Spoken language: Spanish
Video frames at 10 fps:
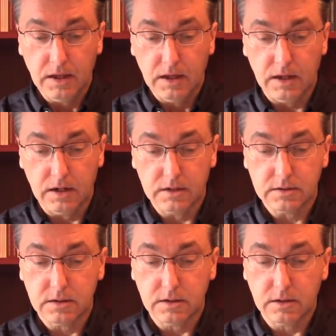en
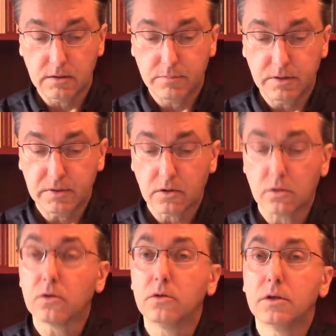este primer
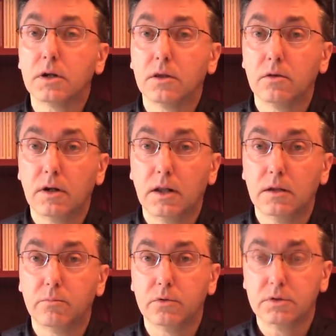coloquio internacional
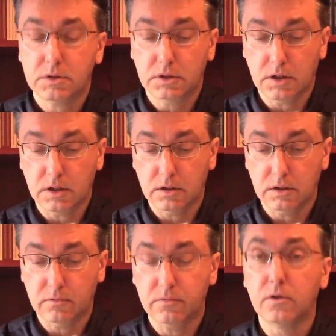de poesía
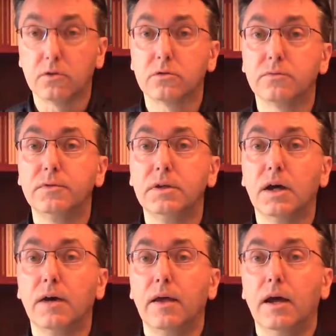y
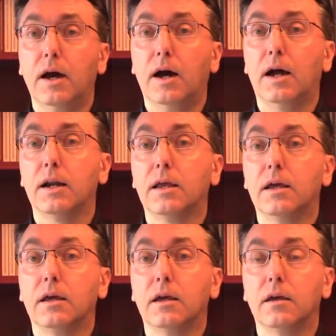filosofía al
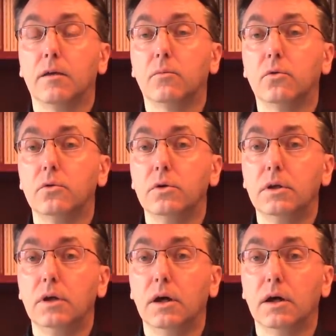que
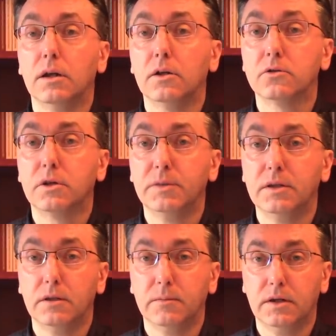muy
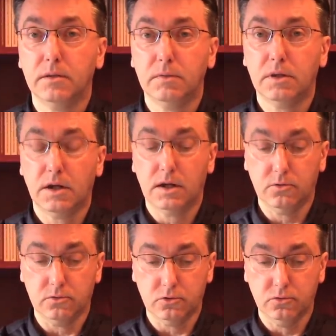generosamente me han
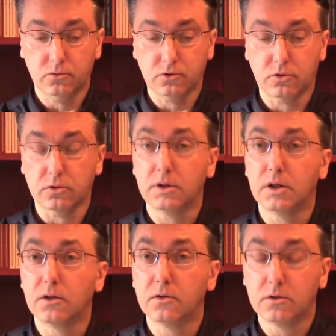invitado sus
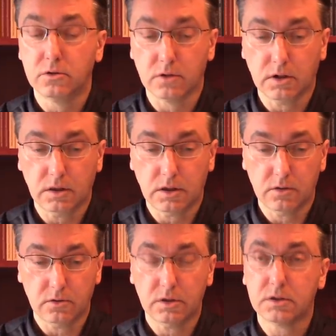coordinadores y
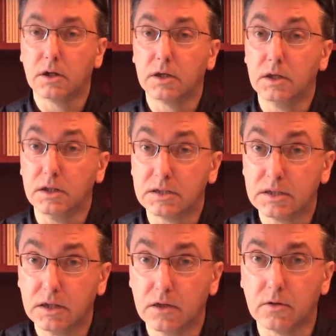organizadores, a quienes
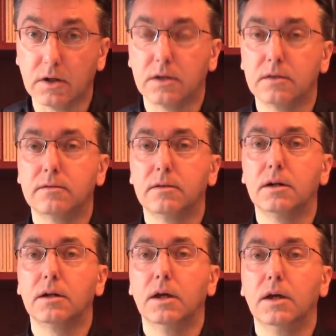quiero
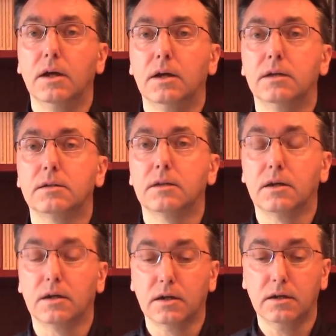agradecer
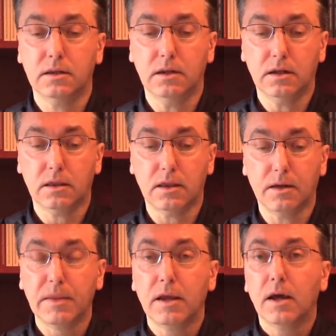esta
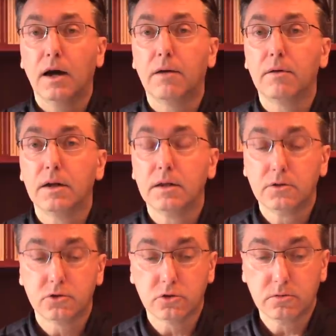gentileza, hablaré
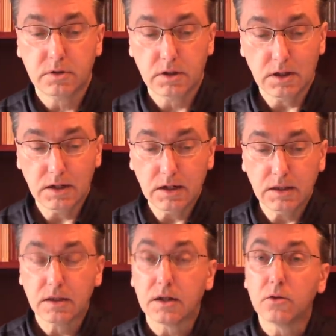sobre
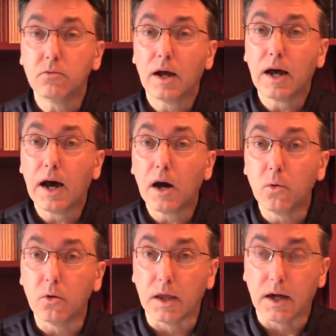literatura
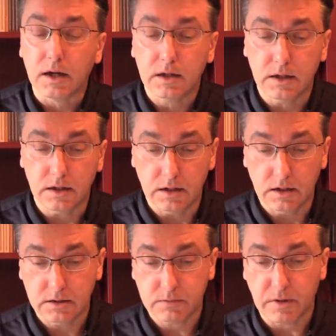áurea
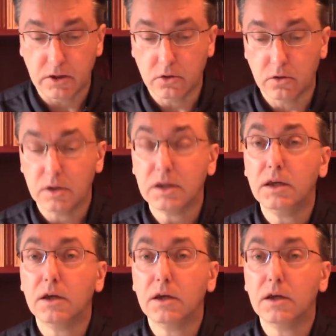en español y